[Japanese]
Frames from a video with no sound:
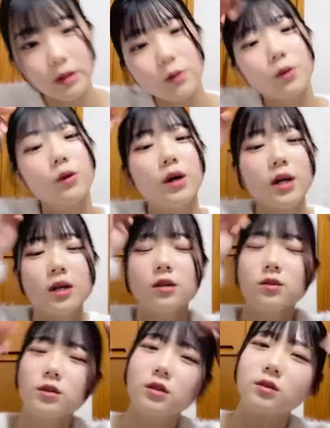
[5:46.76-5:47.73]
怖い
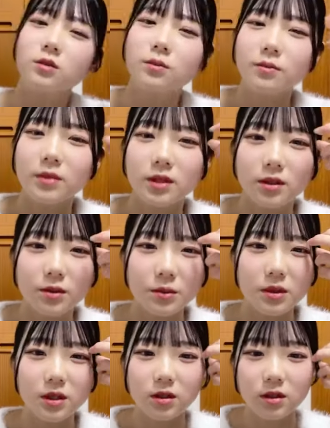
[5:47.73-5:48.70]
よなほんまに
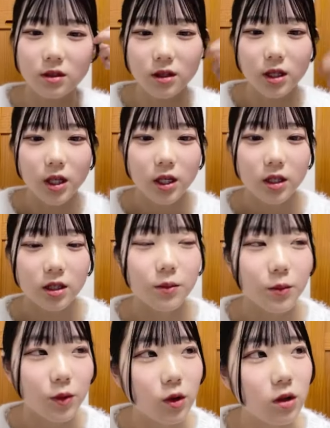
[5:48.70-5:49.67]
怖いで
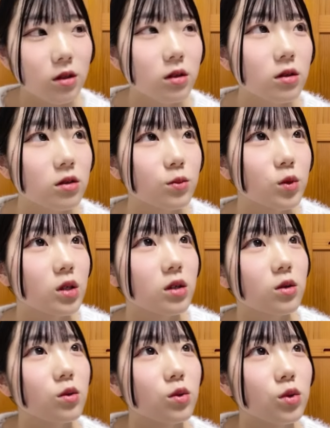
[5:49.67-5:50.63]
も神奈川でも
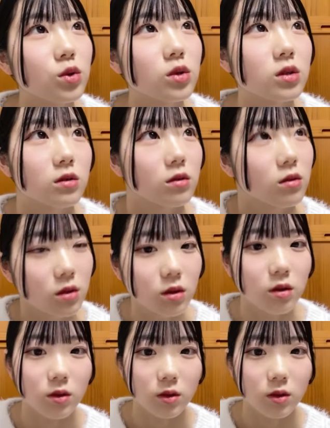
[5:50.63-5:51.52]
結構揺れたから